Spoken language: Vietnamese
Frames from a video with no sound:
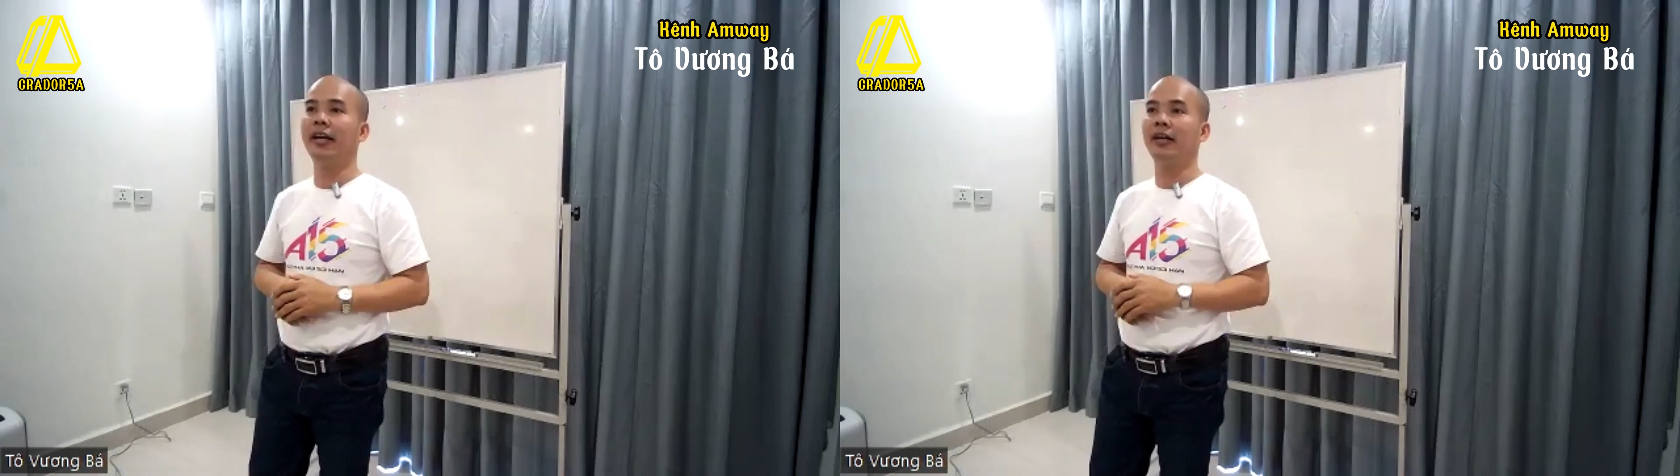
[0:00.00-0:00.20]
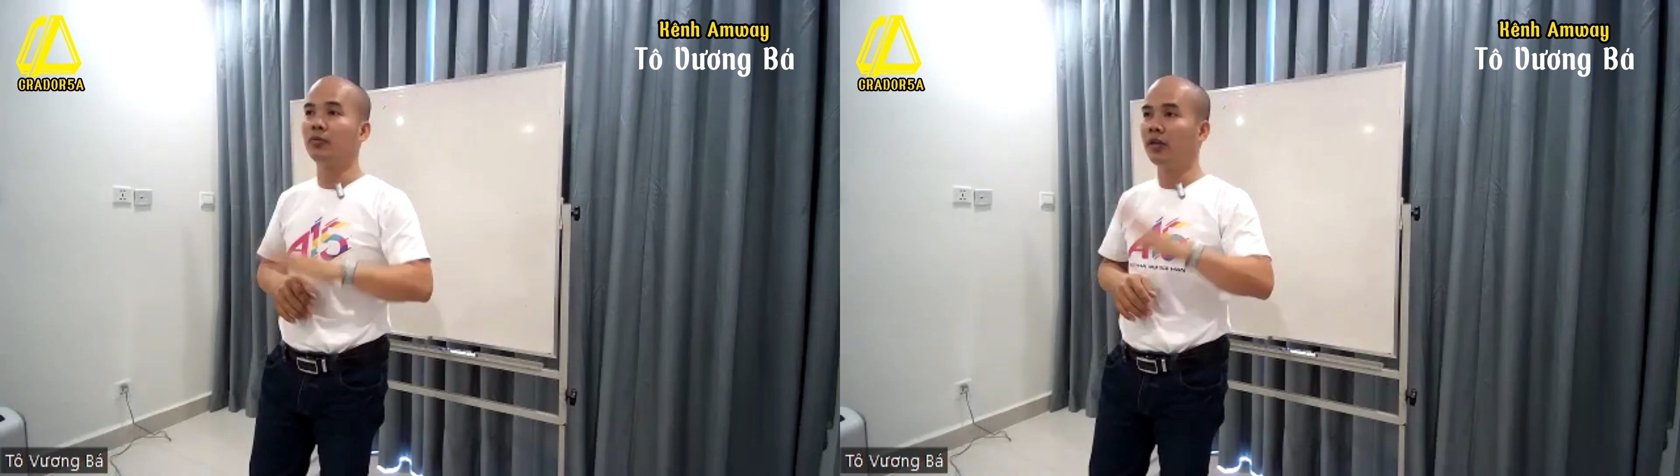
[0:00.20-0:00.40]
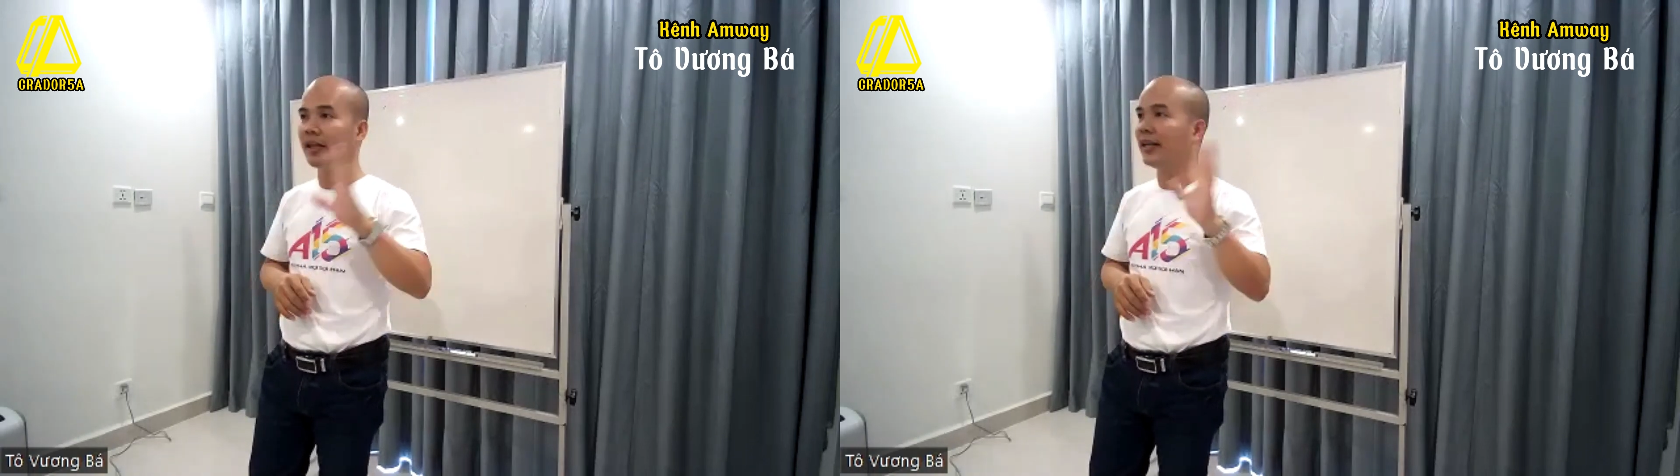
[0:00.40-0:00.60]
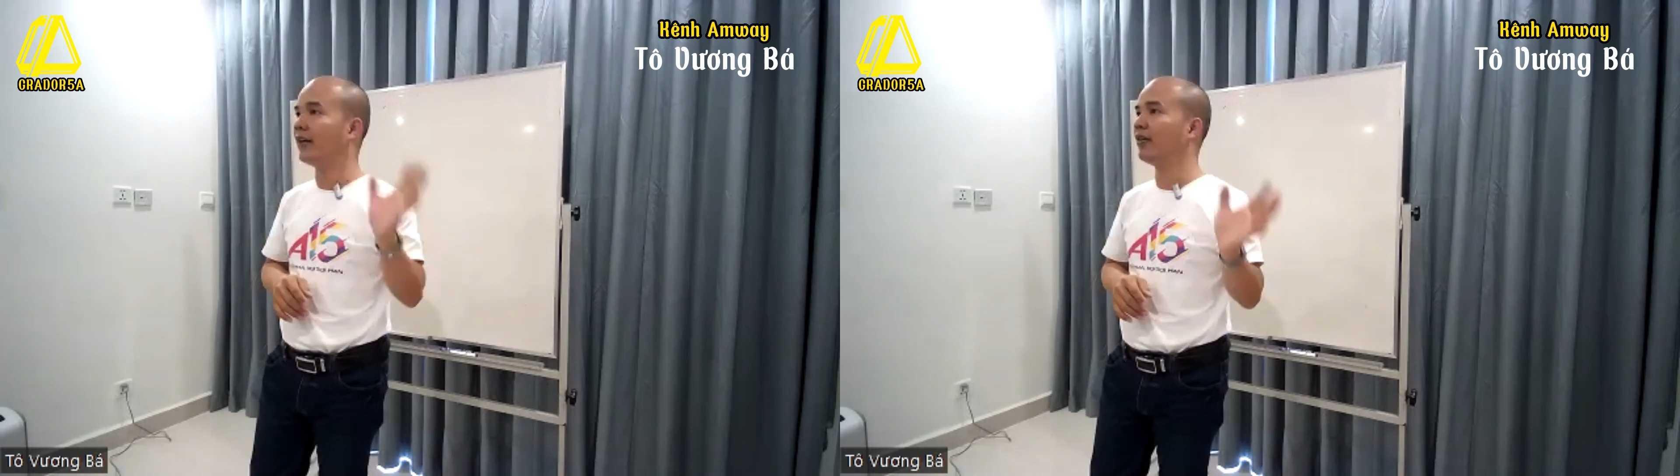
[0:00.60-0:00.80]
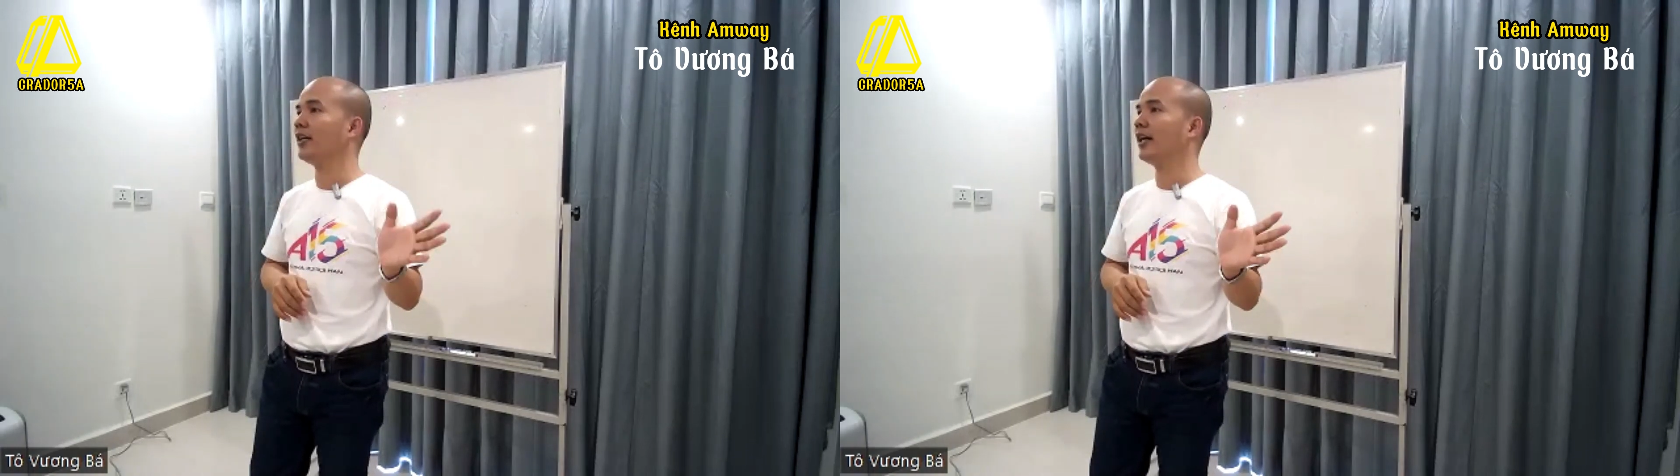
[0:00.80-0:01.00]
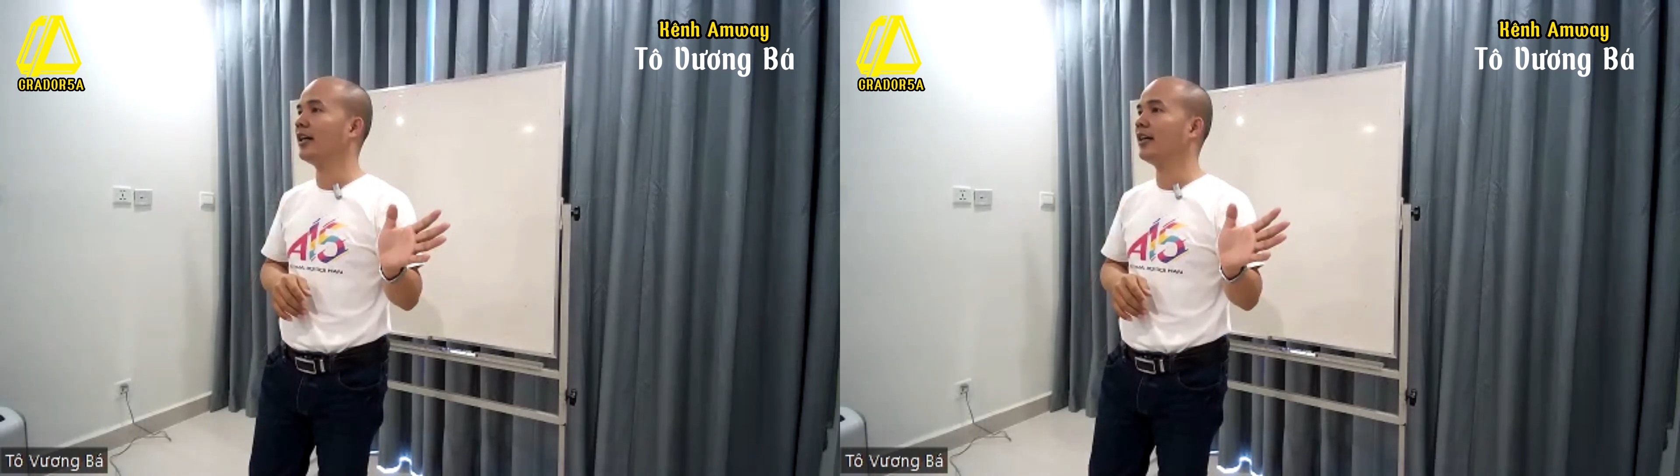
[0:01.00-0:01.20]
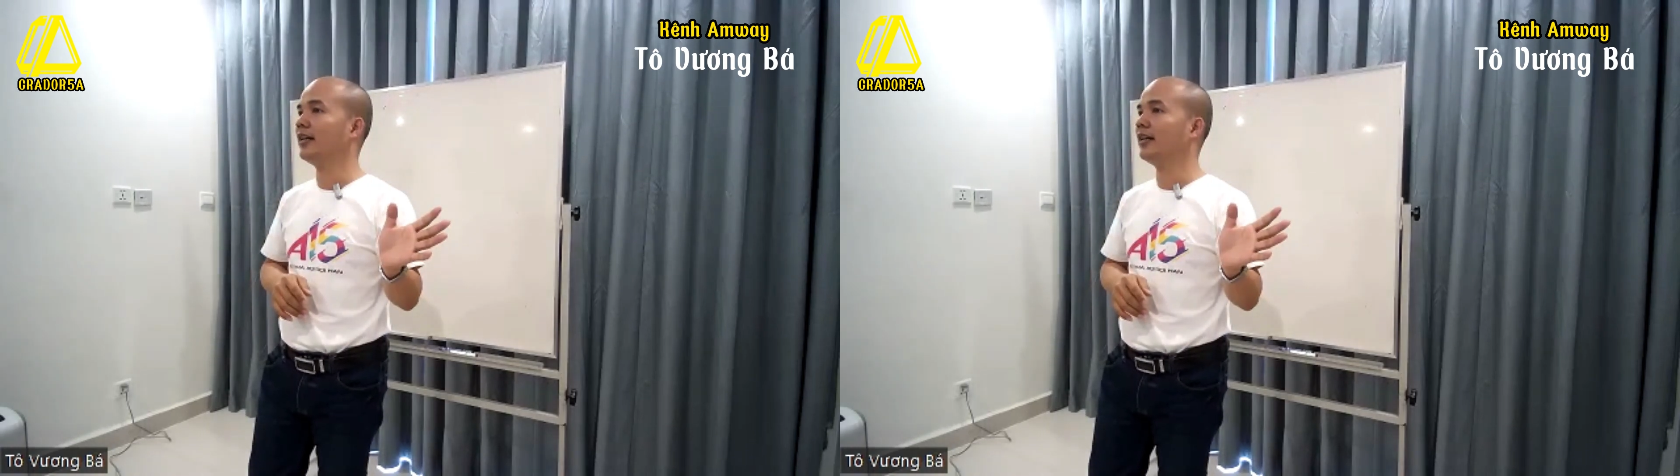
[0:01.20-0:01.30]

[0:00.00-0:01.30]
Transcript: khác không có lãnh đạo nó khác